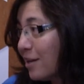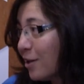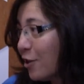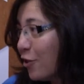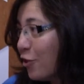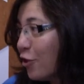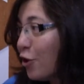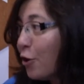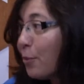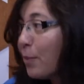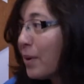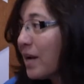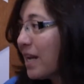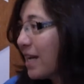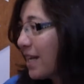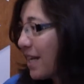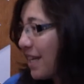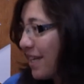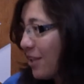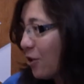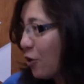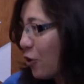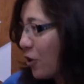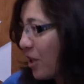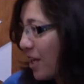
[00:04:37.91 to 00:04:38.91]
no para que
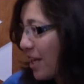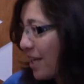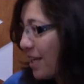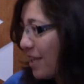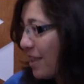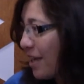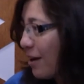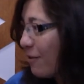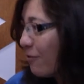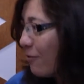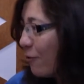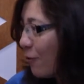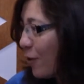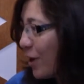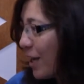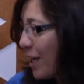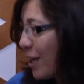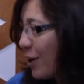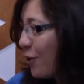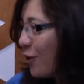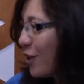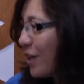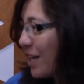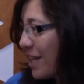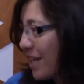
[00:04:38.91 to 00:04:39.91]
nos dejen afuera
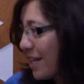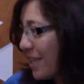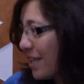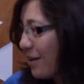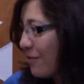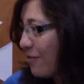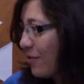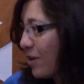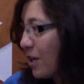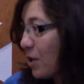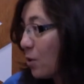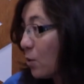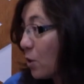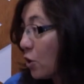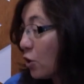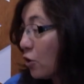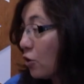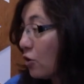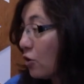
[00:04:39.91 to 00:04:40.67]
o dejen afuera nuestros